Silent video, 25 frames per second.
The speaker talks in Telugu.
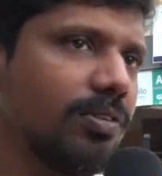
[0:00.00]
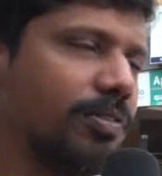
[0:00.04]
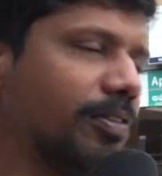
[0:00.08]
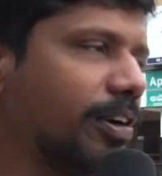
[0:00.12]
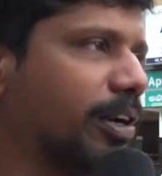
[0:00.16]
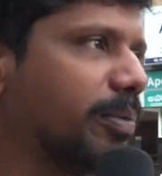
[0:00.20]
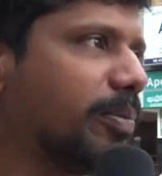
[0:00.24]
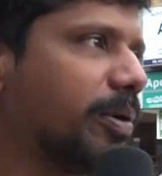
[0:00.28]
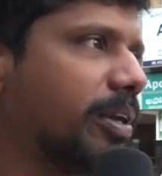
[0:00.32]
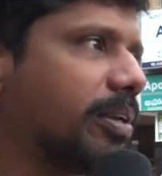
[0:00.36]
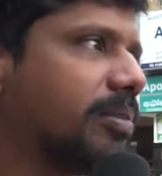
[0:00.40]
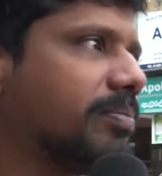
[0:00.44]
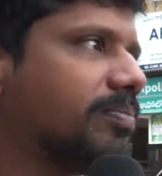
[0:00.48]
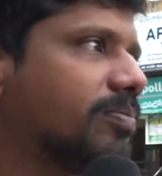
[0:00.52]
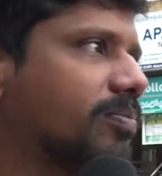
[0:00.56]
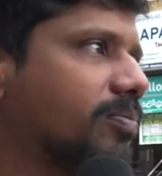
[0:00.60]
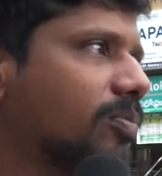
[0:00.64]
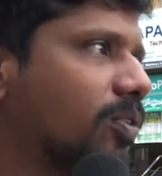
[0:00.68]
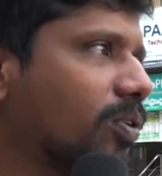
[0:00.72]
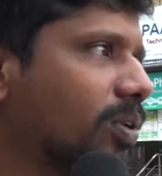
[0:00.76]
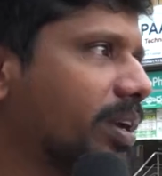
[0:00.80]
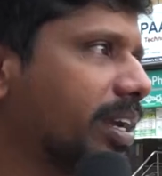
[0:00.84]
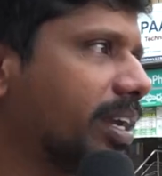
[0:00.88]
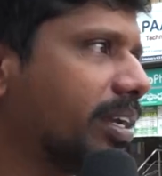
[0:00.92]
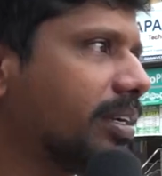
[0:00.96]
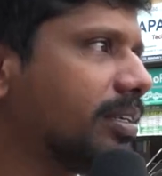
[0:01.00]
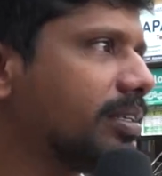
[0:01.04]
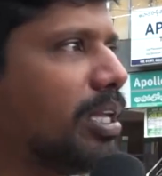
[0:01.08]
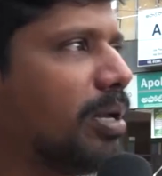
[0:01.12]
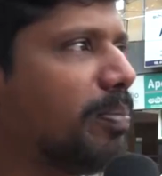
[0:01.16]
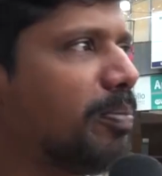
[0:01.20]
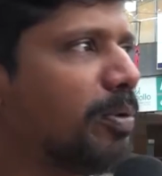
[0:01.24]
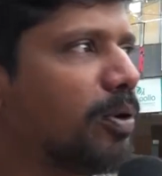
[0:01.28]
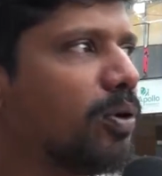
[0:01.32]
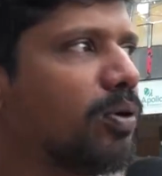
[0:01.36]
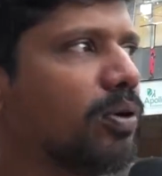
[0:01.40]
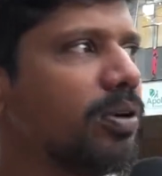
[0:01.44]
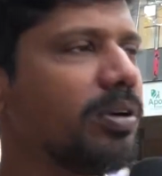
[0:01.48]
విడిపోయినాం ఓకే
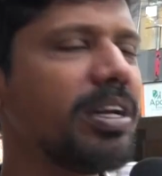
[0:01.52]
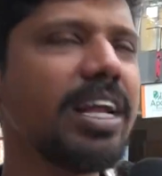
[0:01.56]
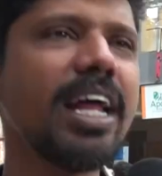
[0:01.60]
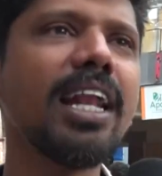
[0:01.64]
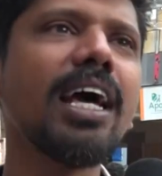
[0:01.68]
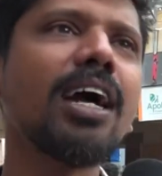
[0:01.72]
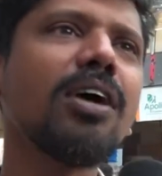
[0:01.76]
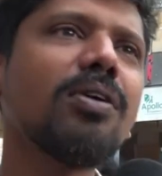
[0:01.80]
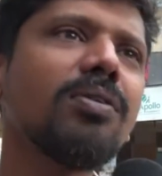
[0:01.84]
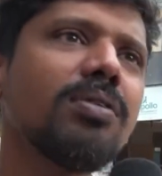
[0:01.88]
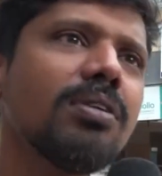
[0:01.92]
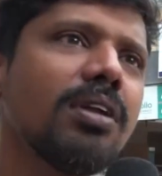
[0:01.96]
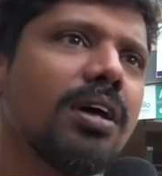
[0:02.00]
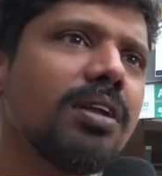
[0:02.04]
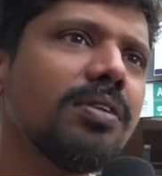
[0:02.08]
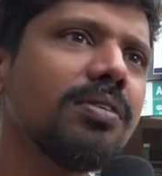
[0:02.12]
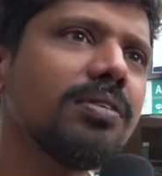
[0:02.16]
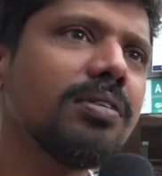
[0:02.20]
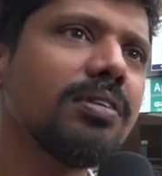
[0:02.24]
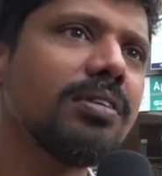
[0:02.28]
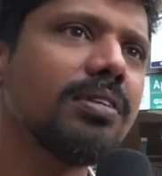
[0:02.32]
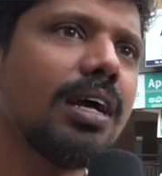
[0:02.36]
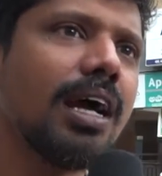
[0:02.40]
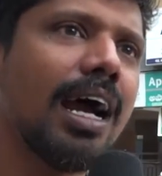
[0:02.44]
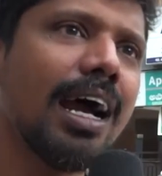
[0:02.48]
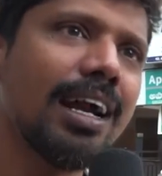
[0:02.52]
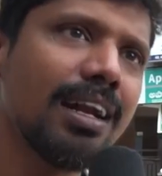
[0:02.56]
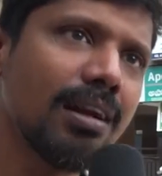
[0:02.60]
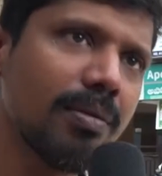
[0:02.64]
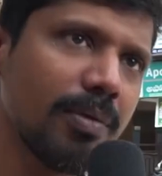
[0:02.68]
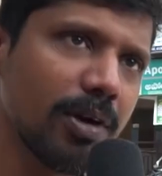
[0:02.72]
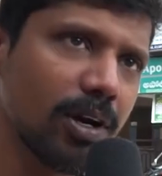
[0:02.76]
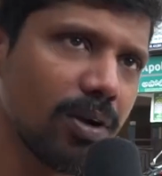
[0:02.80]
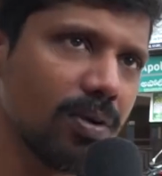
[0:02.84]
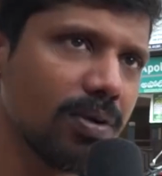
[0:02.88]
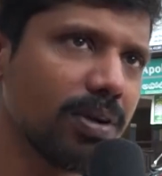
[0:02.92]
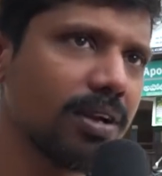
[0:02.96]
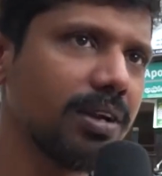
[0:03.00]
ఇప్పుడు నేను ఎక్కడున్నాను
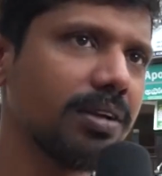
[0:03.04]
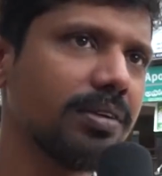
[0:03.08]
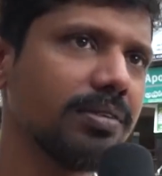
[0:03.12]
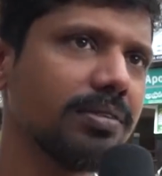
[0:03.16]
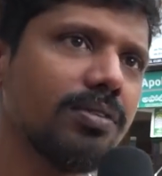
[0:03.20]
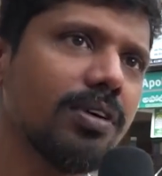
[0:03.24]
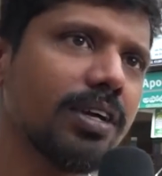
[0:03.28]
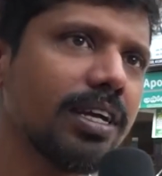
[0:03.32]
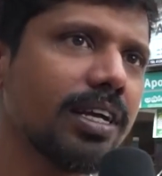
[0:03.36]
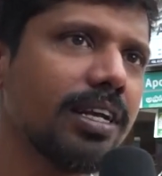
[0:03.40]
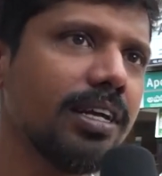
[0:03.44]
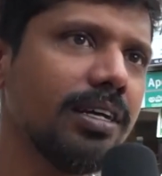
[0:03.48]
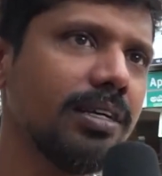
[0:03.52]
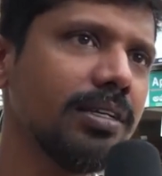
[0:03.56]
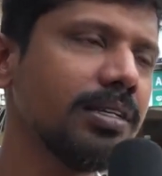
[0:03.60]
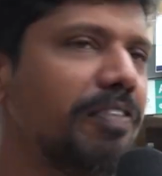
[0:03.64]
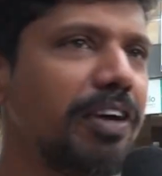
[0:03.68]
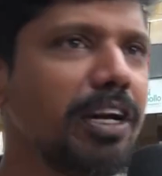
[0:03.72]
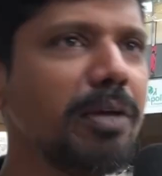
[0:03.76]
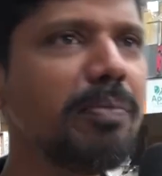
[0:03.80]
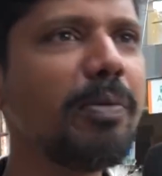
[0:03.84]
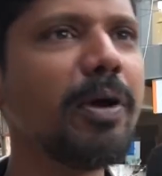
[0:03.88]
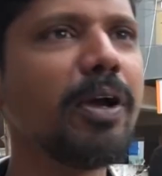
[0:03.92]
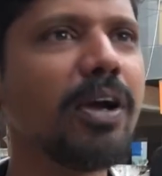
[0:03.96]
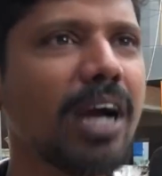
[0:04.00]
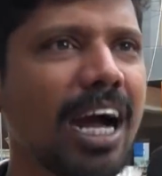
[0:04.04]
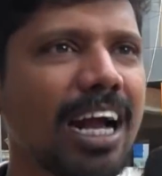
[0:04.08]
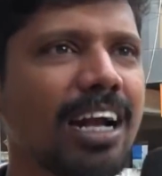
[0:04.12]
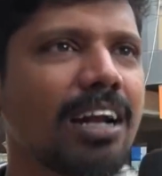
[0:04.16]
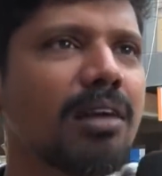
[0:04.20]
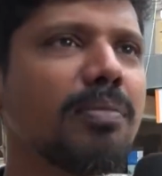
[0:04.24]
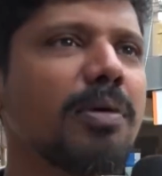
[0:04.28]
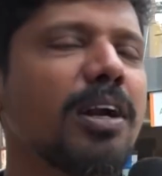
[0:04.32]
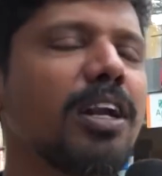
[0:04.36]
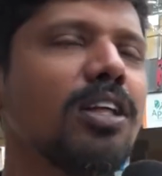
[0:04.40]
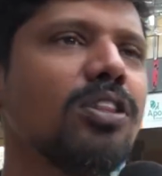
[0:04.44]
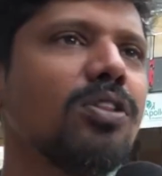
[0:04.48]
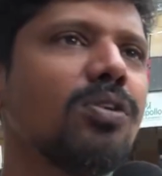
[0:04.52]
హైదరాబాద్లో ఉన్నాను ఓకేనా విడిపోయి
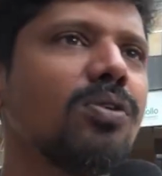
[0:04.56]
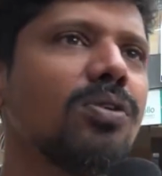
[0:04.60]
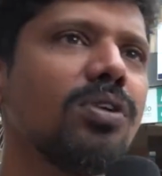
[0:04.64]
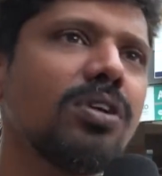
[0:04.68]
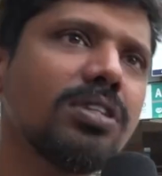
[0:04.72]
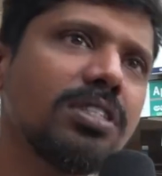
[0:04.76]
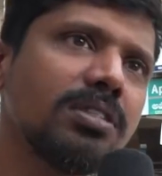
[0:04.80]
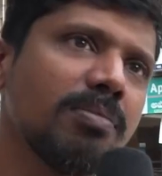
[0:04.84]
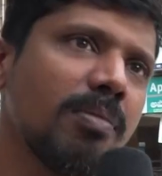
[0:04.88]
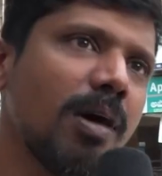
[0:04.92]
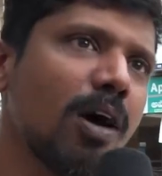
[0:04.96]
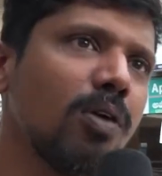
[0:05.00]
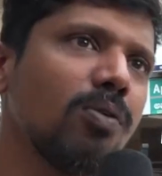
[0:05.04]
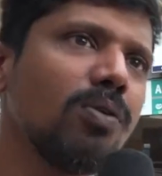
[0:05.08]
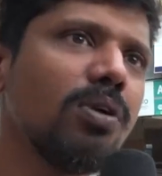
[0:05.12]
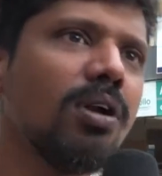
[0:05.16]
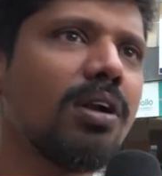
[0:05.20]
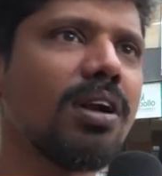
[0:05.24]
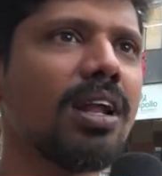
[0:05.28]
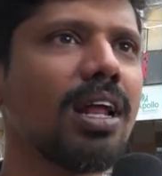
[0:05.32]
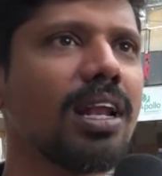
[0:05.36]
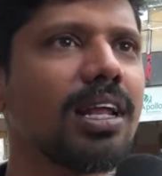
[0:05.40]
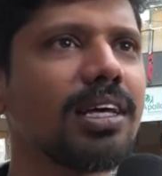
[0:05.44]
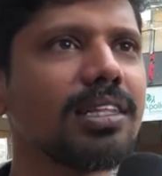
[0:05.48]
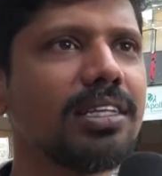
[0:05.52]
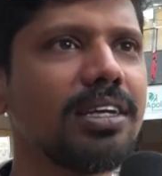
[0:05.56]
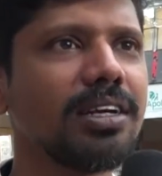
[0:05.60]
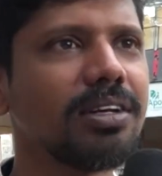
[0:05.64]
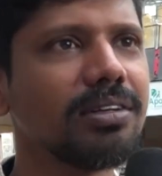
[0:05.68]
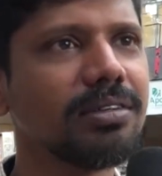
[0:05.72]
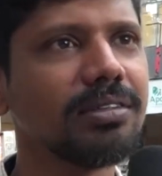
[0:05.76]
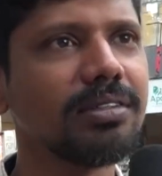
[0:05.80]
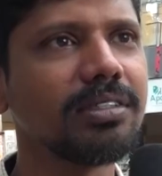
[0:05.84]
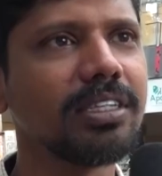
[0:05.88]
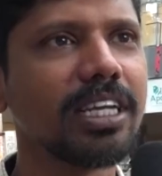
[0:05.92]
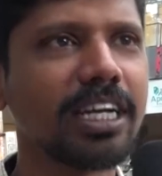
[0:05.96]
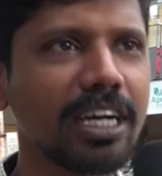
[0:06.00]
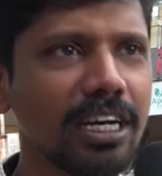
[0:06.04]
హైదరాబాద్లో ఎందుకు ఉన్నాను మా ఊళ్ళో ఉండాలి కదా
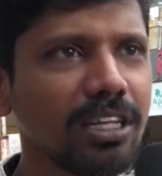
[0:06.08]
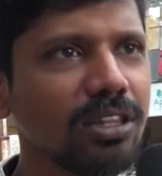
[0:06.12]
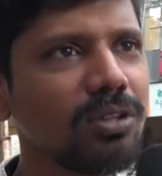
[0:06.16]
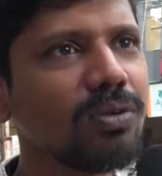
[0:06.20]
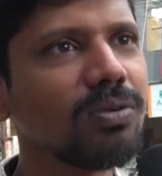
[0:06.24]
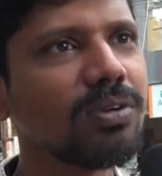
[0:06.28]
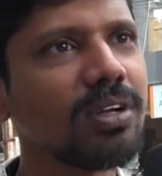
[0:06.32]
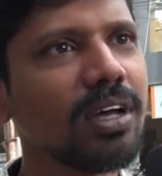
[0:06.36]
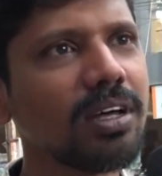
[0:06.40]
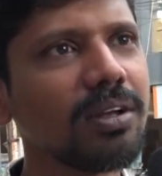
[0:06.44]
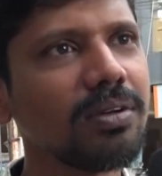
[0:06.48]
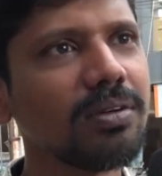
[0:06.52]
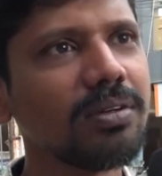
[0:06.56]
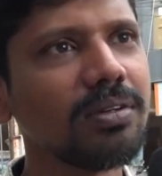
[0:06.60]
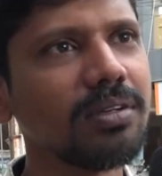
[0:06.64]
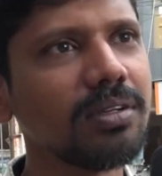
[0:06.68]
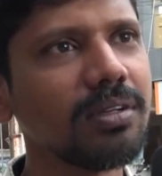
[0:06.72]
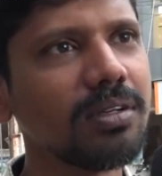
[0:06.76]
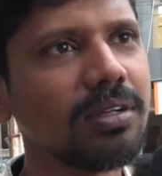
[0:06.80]
నేను ఇక్కడ ఎందుకున్నాను